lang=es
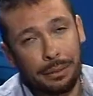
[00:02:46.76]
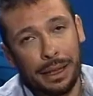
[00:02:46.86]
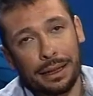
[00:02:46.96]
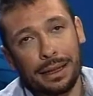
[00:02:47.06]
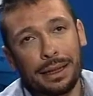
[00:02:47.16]
Y
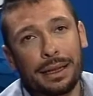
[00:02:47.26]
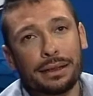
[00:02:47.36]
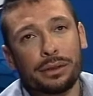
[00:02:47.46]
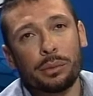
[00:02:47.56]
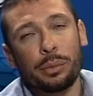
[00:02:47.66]
mira, tenés que
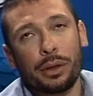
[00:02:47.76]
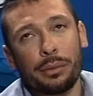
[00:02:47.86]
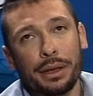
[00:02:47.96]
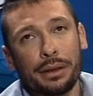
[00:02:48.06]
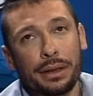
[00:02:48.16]
hacer un
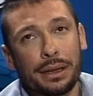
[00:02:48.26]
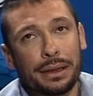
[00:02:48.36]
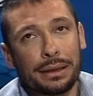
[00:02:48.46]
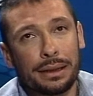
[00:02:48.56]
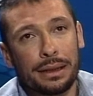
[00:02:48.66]
promedio
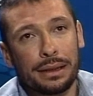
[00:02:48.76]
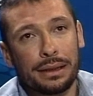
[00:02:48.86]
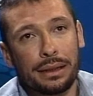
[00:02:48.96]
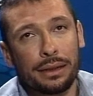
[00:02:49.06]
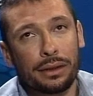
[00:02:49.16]
de
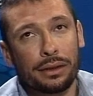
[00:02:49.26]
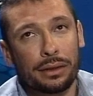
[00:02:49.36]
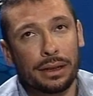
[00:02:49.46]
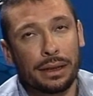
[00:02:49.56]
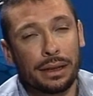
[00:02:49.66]

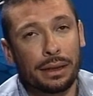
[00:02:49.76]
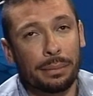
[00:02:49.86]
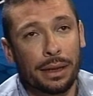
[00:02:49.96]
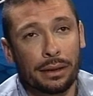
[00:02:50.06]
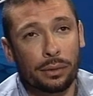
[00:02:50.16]
770
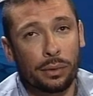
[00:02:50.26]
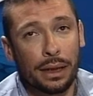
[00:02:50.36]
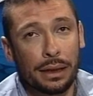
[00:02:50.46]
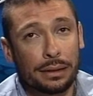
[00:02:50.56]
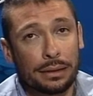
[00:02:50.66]

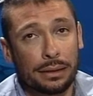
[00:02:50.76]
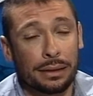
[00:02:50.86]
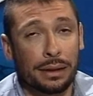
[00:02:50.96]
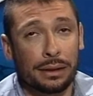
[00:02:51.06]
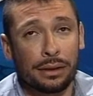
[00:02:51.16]
aperturas,
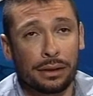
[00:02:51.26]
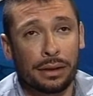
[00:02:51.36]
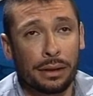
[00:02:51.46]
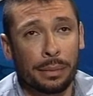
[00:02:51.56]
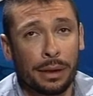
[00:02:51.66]

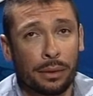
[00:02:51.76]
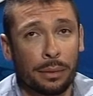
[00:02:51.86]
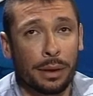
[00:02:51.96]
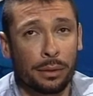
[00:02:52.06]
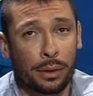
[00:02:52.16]
770
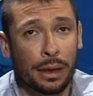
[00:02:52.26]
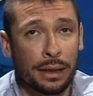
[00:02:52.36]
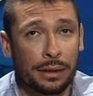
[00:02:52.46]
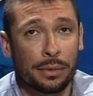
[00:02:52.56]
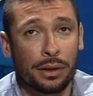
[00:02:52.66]
aperturas, aperturas le
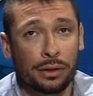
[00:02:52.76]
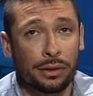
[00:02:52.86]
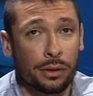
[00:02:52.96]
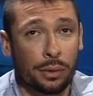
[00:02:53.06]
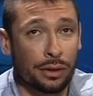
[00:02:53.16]
decimos
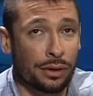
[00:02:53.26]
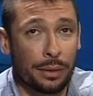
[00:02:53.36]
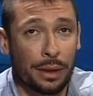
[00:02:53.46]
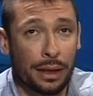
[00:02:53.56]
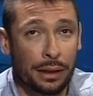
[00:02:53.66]
nosotros cuando se
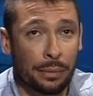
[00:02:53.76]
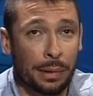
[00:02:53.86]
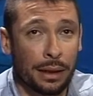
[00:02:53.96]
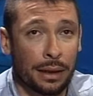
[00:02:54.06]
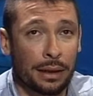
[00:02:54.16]
abre el estadio
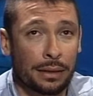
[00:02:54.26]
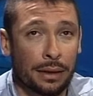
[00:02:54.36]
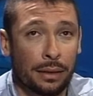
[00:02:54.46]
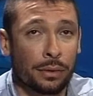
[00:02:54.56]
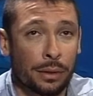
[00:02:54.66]
para
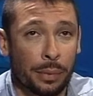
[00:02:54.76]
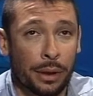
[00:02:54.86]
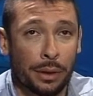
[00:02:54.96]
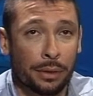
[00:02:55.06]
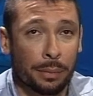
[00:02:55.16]
realizar algún tipo
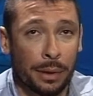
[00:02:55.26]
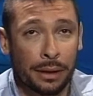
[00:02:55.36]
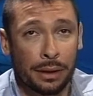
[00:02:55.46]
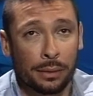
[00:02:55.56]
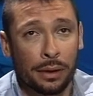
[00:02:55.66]
de evento o
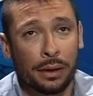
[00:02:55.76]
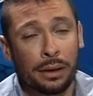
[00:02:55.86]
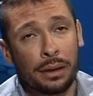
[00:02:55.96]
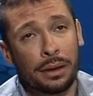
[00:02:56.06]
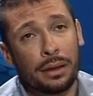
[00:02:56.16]
espectáculo
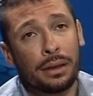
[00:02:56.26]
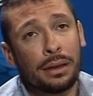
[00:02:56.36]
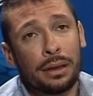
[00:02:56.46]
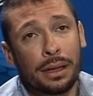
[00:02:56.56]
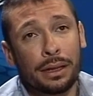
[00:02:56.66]

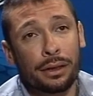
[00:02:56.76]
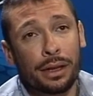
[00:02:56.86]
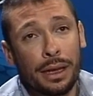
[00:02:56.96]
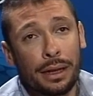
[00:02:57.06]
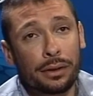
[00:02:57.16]
en estos
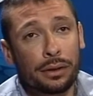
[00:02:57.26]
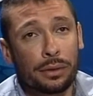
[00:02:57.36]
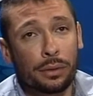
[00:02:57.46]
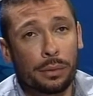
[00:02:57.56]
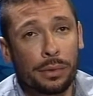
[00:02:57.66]
10 años
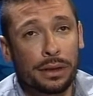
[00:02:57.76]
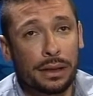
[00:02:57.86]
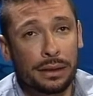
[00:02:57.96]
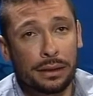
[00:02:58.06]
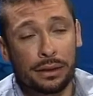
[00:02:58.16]
tuvimos
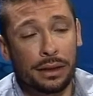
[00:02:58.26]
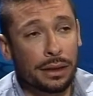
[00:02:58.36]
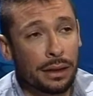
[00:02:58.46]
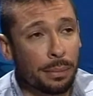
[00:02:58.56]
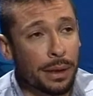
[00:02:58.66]

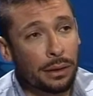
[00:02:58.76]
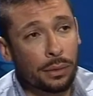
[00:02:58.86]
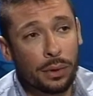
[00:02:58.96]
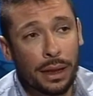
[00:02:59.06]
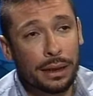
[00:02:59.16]
770
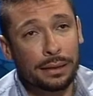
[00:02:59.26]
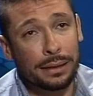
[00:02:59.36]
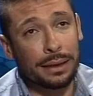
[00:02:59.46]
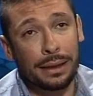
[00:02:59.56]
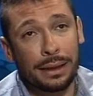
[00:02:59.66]

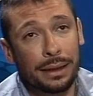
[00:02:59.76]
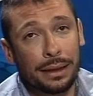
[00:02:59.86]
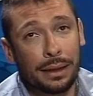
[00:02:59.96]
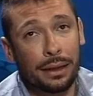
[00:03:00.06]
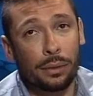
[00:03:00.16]
aperturas
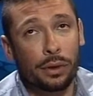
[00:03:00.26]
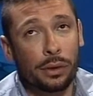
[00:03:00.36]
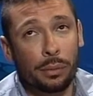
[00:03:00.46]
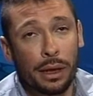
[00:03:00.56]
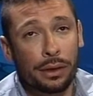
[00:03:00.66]
y el
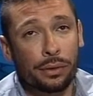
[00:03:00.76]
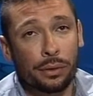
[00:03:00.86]
último año